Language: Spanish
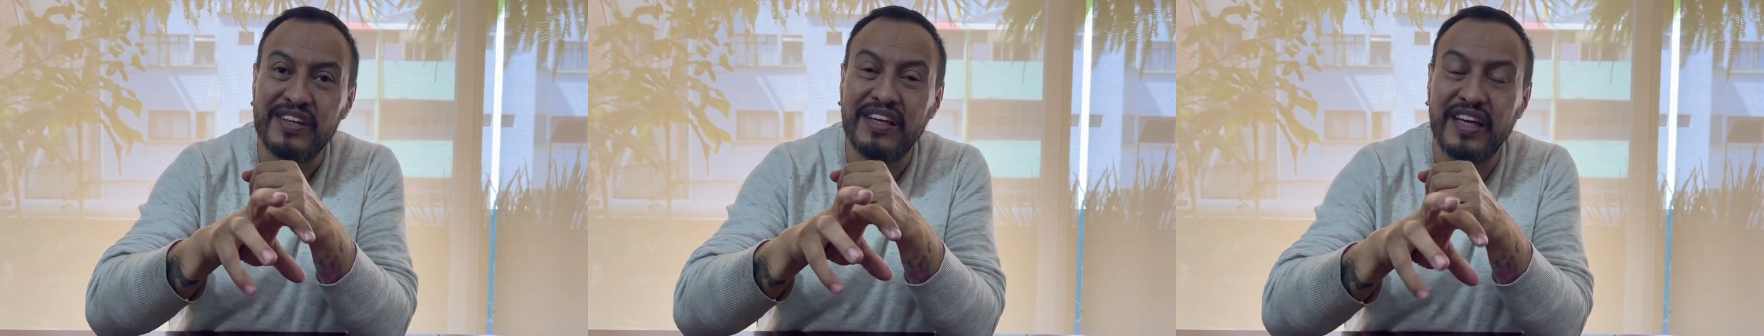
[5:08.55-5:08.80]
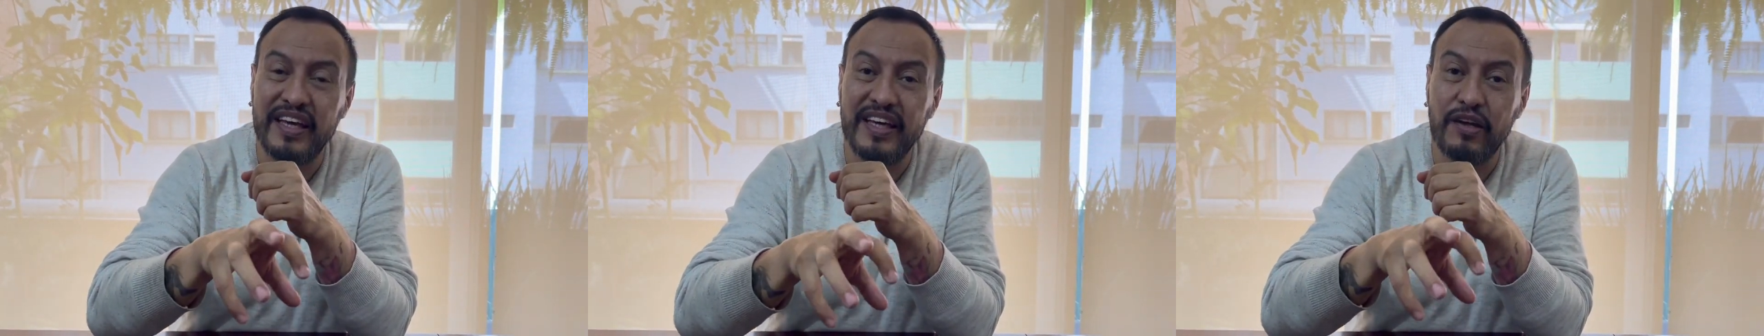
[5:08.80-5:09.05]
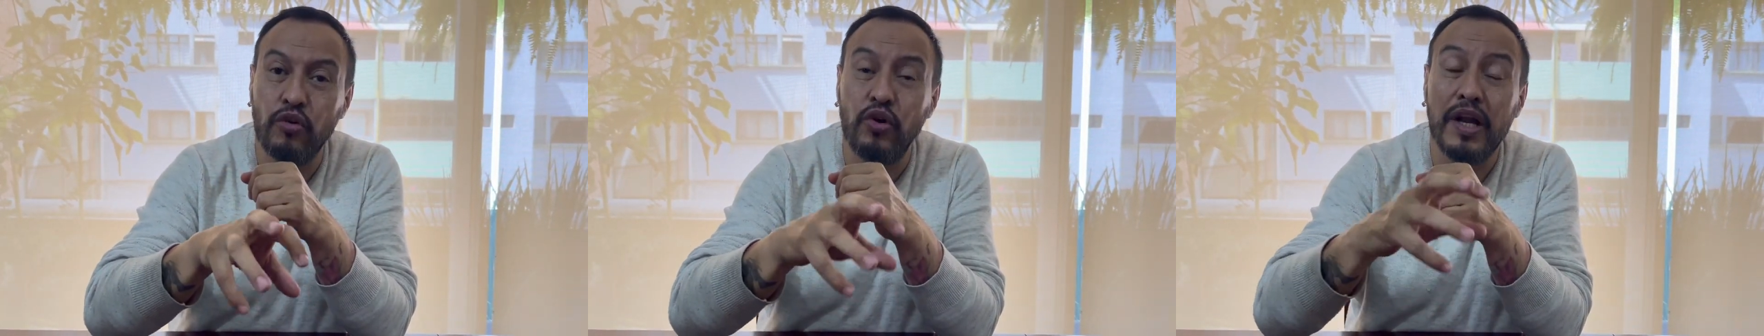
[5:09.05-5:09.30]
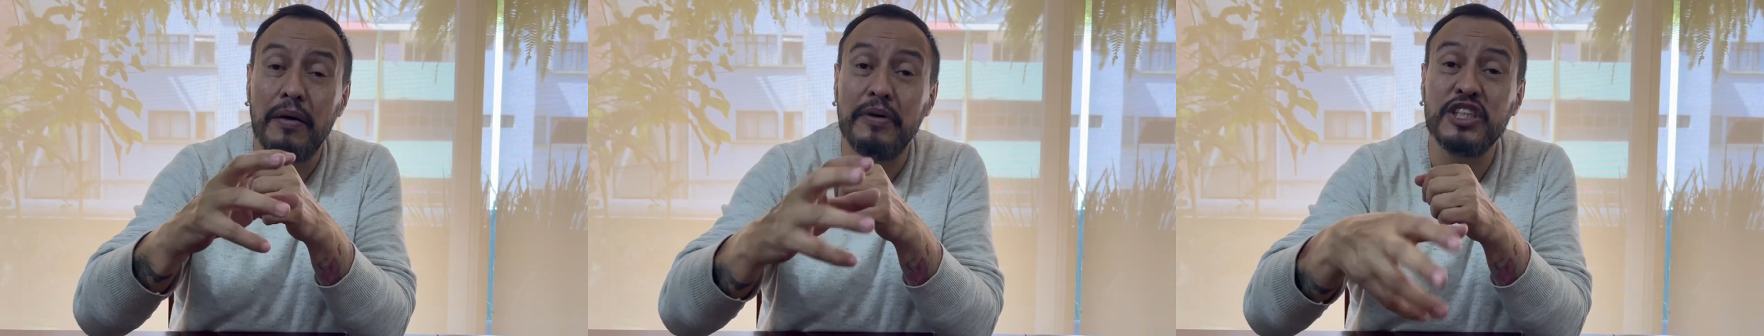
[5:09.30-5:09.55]
que
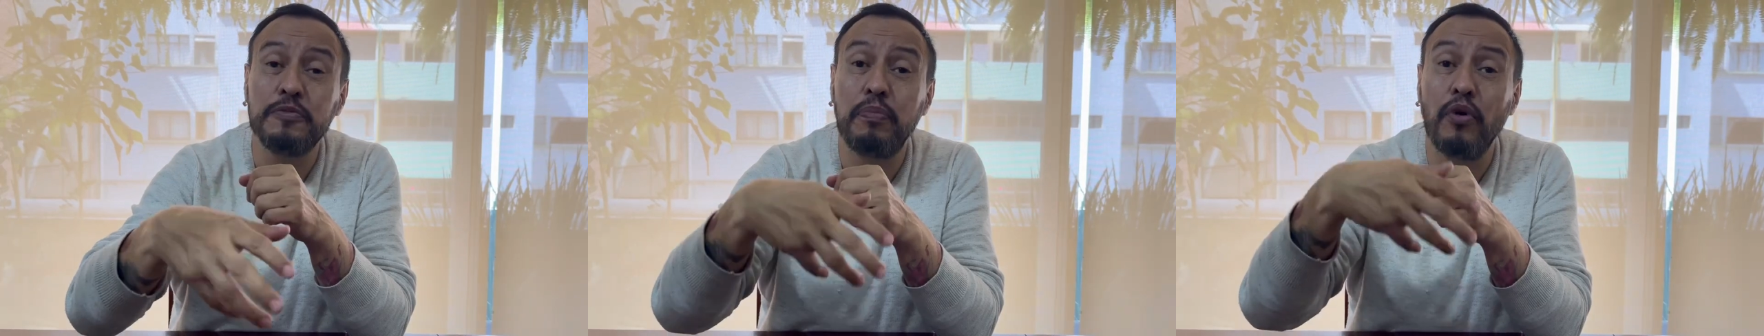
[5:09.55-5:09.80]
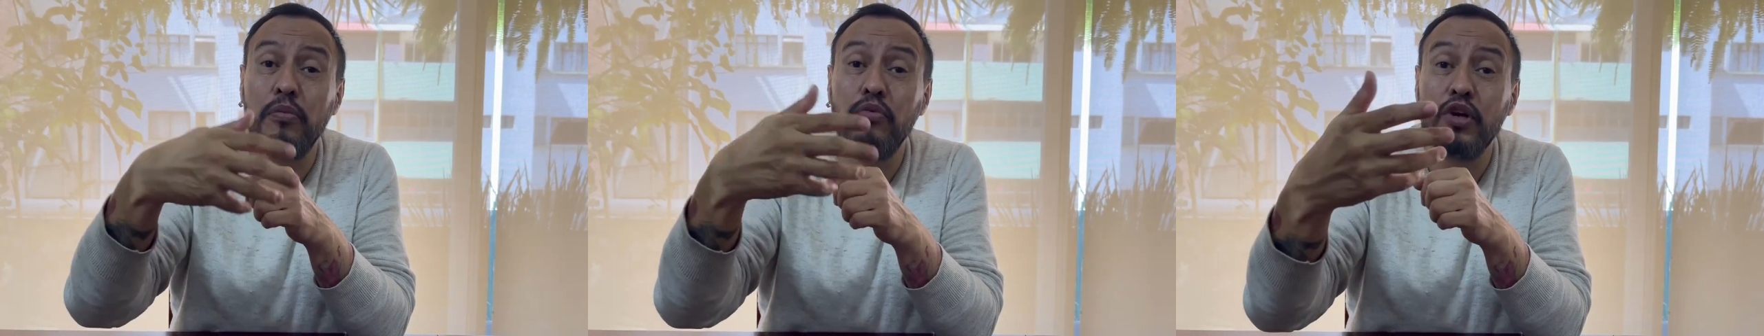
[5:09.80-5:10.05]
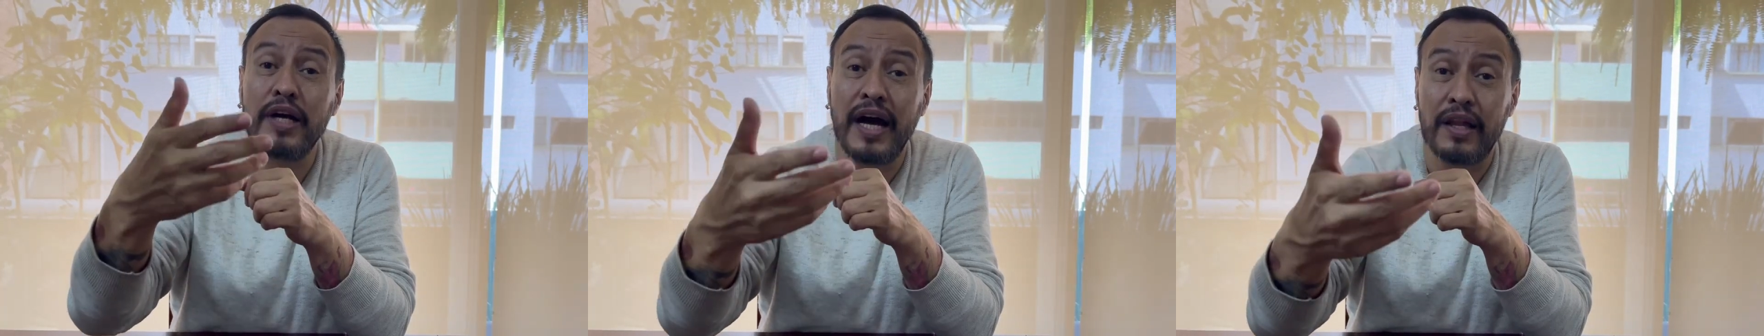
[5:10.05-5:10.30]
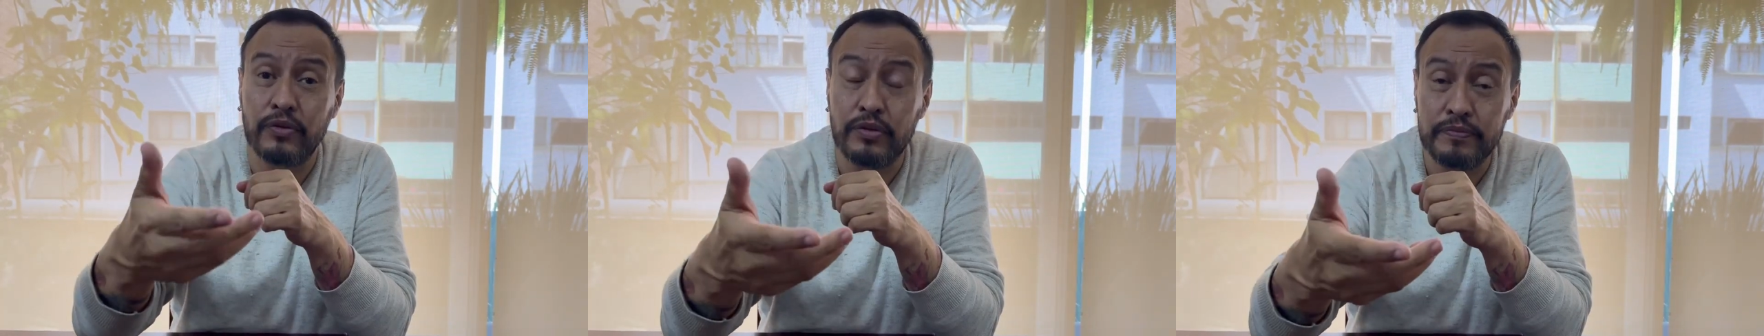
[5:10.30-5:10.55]
una vez
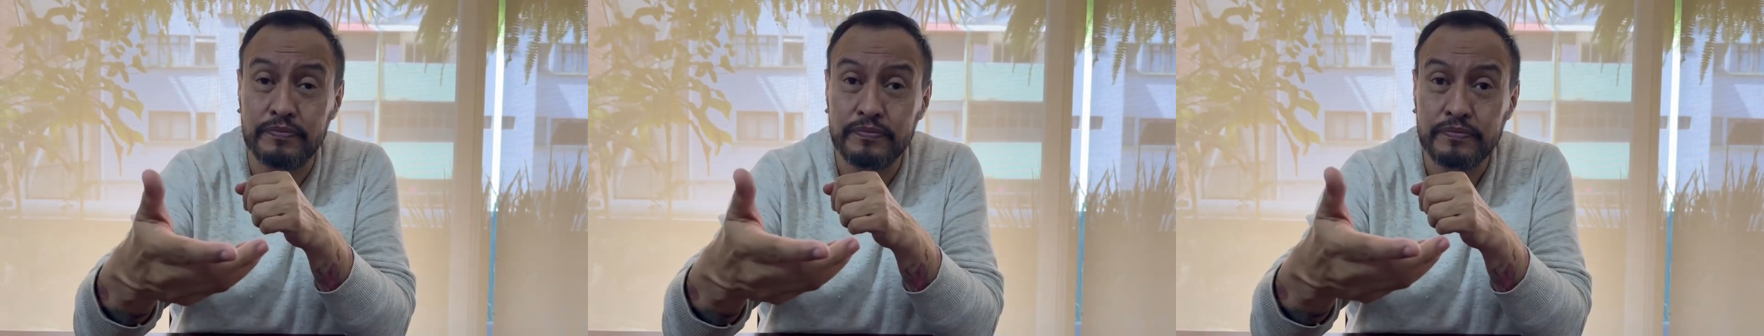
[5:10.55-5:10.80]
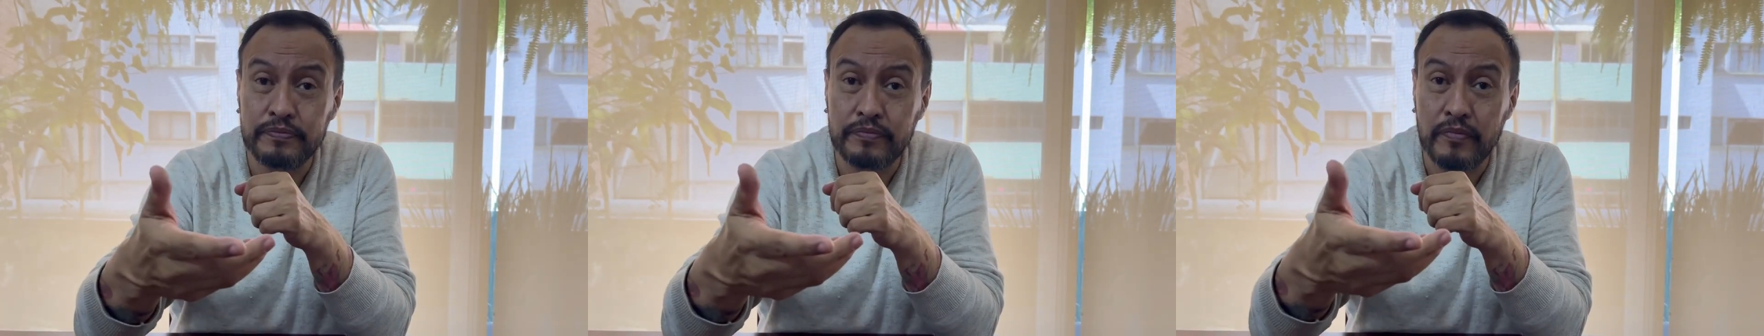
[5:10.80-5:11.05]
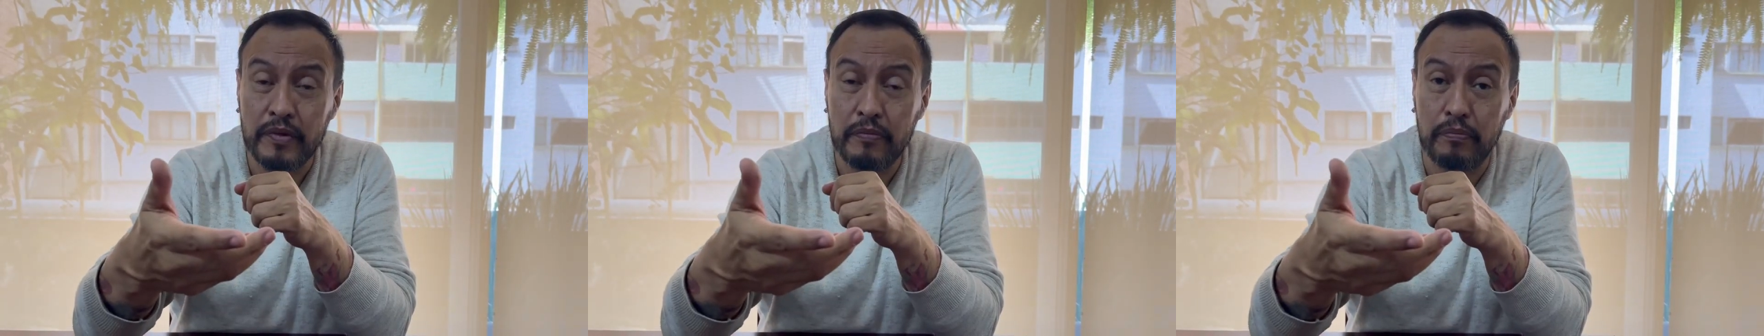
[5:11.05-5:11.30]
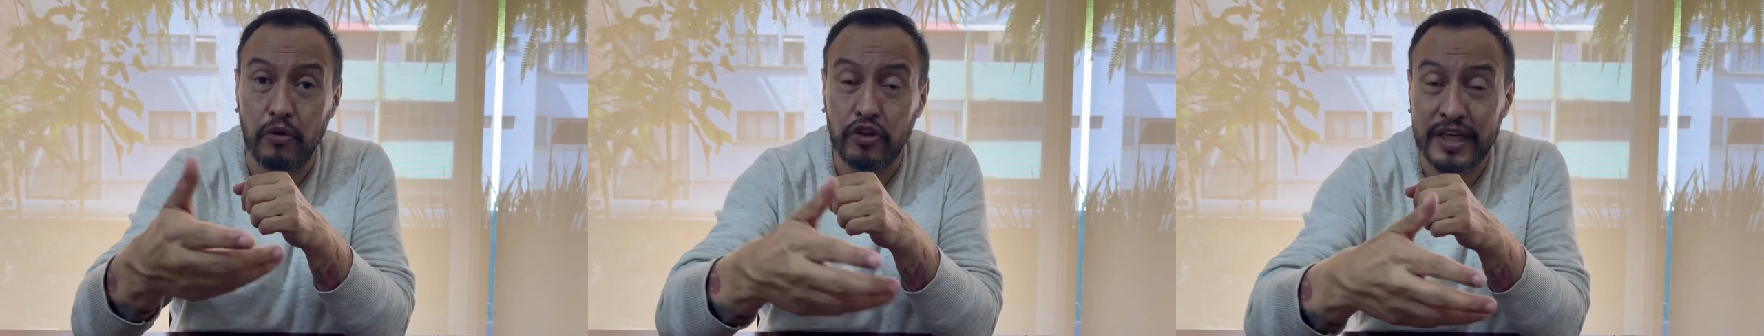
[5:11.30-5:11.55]
promulgado
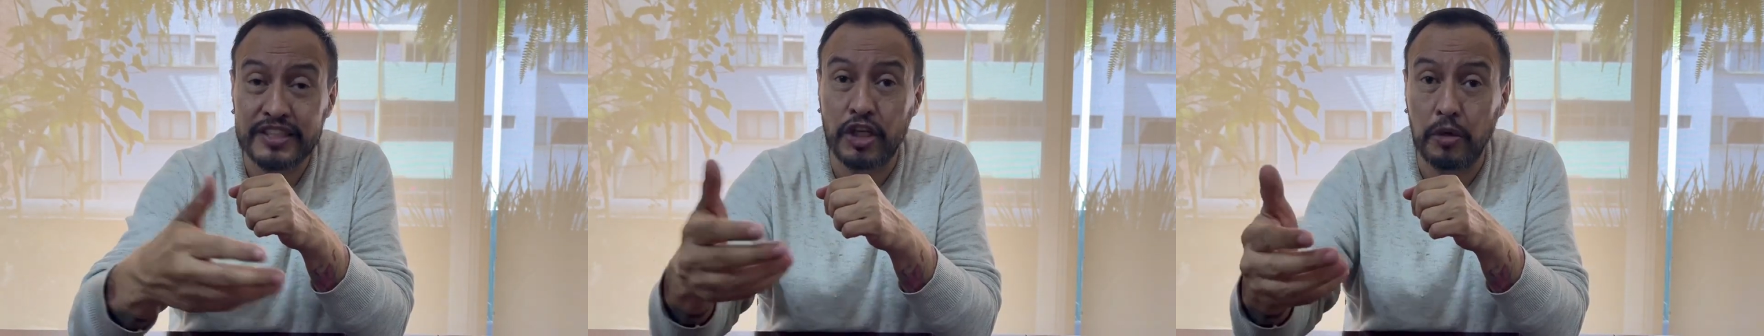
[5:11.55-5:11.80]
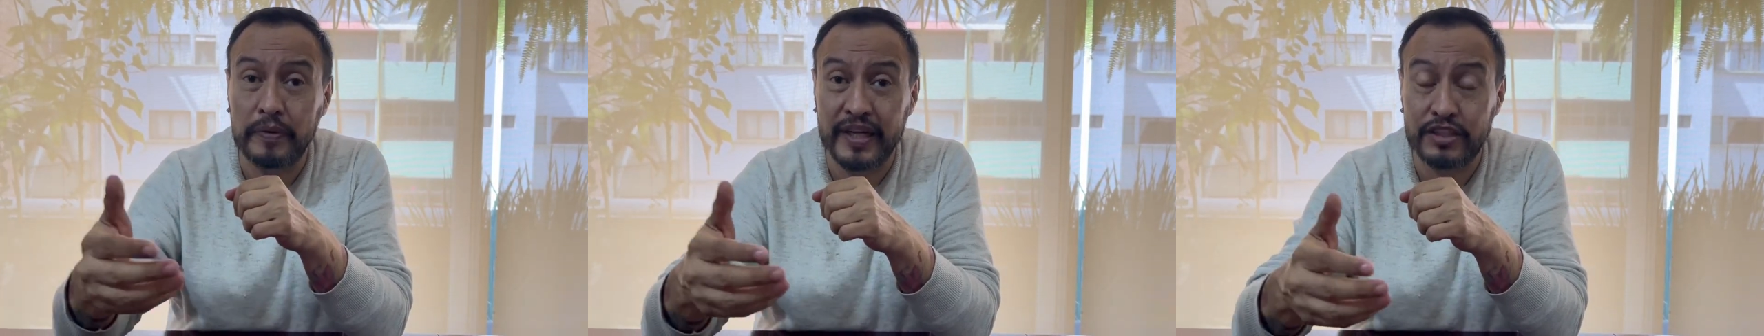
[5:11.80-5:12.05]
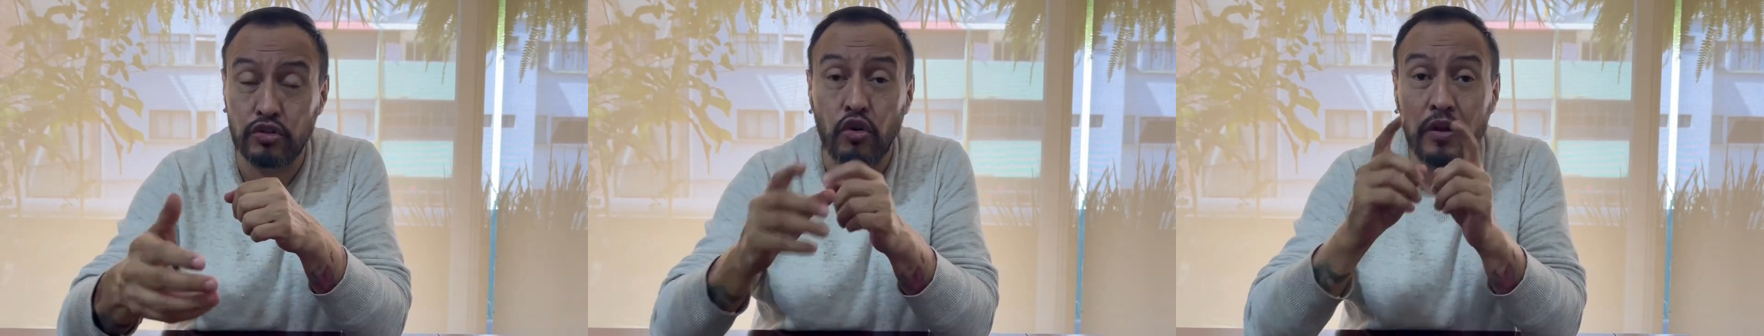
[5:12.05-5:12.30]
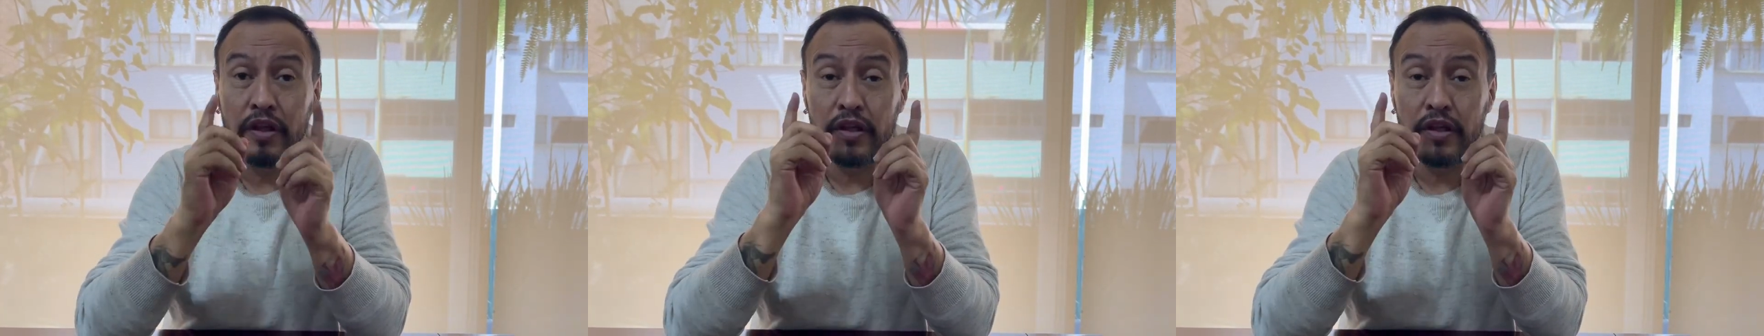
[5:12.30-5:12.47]
podrá ser objeto,